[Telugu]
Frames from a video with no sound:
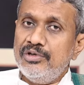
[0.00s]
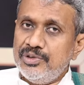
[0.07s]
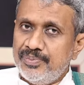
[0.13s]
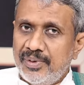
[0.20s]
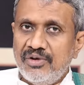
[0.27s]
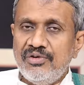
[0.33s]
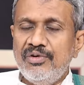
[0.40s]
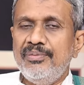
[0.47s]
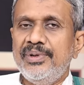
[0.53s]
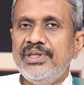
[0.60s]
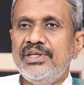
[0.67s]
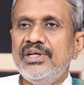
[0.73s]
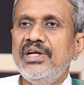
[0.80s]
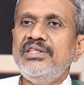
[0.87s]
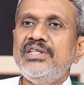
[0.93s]
మోస్ట్ పవర్ఫుల్
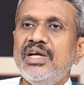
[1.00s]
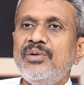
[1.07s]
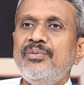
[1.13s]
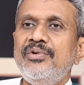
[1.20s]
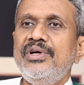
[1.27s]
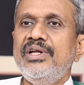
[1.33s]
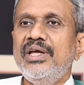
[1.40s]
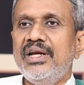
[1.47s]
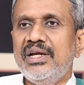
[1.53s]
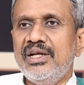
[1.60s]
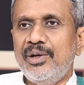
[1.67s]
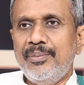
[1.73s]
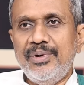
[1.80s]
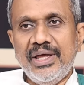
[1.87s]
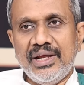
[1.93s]
మంత్రి గారు జగన్మోహన్ రెడ్డి గారు
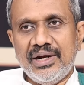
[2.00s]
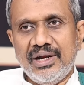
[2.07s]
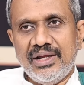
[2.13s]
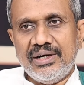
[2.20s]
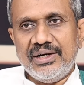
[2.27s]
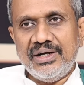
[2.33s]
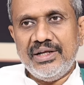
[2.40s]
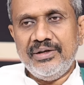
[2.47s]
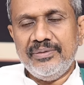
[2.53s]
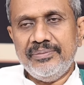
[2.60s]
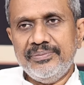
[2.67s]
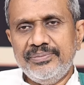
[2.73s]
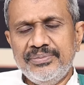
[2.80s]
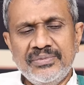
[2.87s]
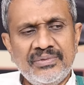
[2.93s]
వెళ్ళినప్పుడు ఆయన అన్నారంట
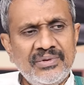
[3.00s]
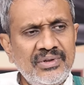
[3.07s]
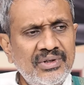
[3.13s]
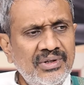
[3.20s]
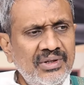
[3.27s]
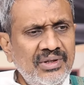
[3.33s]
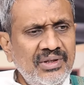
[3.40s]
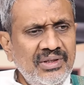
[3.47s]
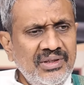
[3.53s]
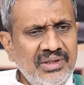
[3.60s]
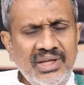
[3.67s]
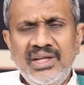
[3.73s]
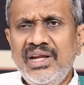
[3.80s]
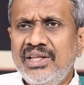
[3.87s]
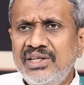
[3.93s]

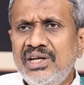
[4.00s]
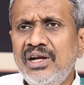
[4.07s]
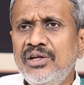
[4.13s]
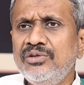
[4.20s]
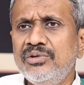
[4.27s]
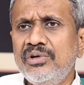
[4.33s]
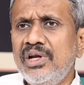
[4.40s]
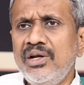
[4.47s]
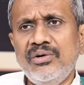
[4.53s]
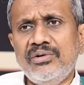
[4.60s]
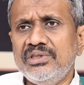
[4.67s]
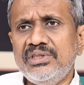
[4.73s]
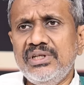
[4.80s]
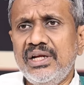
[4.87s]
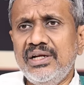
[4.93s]
నేను అధికారంలో జూలైలోకి
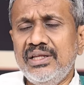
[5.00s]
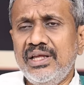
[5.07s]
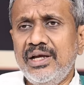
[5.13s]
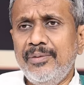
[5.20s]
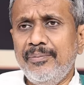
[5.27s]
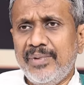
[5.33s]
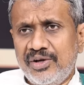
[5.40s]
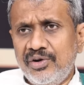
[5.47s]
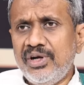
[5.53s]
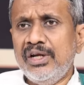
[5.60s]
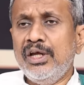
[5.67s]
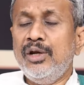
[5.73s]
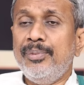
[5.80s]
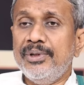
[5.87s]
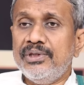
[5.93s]
వస్తున్నాను కదా మనం
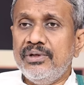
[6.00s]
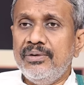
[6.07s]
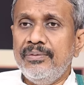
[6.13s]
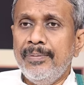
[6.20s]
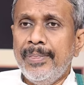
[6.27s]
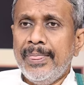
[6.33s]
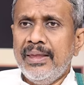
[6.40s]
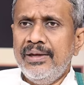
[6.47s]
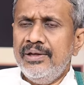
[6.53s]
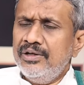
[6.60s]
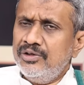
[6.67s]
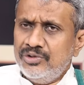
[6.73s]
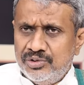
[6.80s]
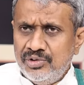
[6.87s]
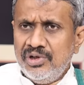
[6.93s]
ఎక్కడికి వెళ్ళిపోతాం
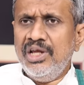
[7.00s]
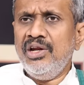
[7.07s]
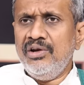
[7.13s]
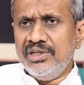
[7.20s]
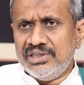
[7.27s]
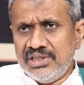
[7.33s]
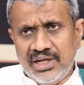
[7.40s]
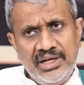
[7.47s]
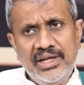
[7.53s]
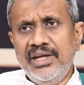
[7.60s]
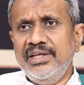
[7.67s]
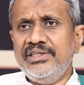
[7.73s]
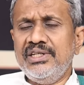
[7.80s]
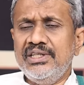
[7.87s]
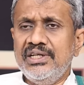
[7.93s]
జూలైలో ఇస్తాను
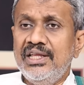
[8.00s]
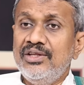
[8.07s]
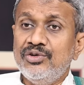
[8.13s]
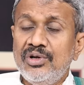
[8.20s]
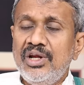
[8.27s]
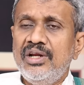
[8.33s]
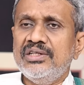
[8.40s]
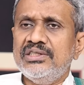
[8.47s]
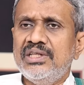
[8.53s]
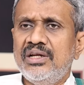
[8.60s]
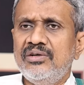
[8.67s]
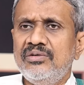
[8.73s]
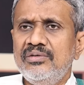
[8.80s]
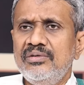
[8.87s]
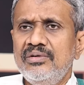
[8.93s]
నేనే ఇచ్చేది కదా జూలైలో
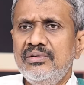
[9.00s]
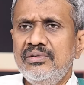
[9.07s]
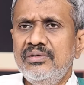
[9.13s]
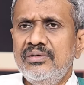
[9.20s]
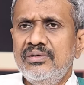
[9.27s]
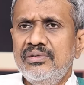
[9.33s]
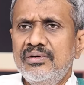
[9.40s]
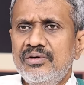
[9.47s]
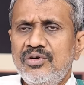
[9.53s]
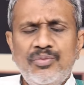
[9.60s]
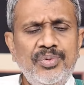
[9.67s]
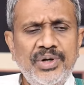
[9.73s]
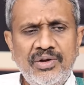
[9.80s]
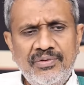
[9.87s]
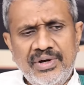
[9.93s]
ఇస్తాను
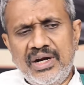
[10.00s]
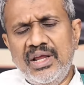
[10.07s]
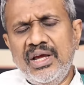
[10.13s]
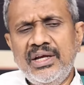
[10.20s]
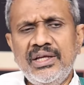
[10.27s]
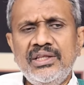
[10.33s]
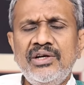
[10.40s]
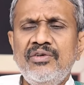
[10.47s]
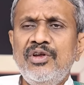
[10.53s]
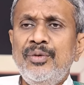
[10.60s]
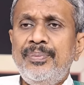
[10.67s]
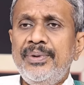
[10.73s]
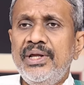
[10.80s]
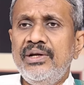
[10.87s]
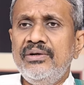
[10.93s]
ఇప్పుడేమో ఏడాదికి ఎందుకు ఇవ్వాలి
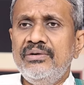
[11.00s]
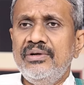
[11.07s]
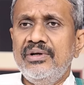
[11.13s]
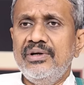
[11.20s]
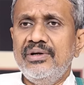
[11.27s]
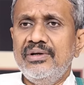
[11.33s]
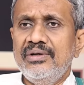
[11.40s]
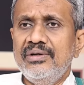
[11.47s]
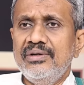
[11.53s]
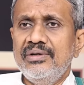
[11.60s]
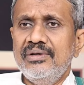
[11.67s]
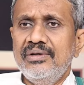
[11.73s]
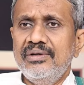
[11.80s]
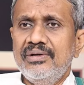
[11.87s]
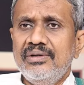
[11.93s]
ఇప్పుడు నేను
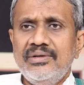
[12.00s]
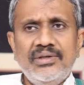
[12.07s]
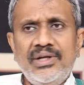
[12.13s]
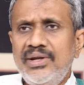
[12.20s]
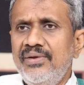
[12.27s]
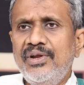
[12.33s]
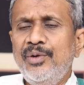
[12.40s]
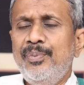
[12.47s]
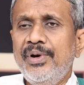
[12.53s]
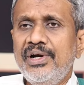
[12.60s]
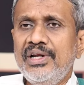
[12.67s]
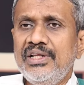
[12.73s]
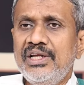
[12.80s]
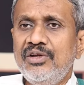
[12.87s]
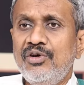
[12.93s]
నేనే
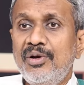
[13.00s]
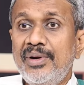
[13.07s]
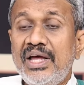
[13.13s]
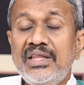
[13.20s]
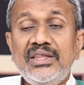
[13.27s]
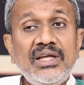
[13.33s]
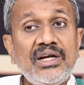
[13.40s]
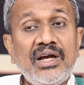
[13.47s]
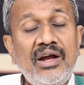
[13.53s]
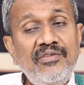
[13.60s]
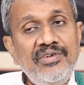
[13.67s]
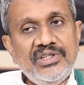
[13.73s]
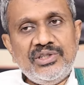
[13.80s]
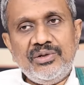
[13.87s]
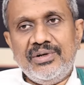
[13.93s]
వెళ్ళిపోవట్లేదు కదా గౌరవం అంత
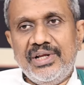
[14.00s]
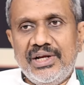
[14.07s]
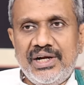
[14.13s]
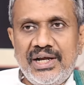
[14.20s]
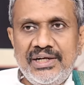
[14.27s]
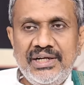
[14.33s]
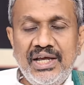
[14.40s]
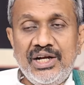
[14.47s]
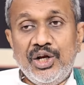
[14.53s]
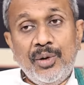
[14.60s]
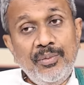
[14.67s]
కాంబినేషన్ ఉన్నాను అంటే ఆయన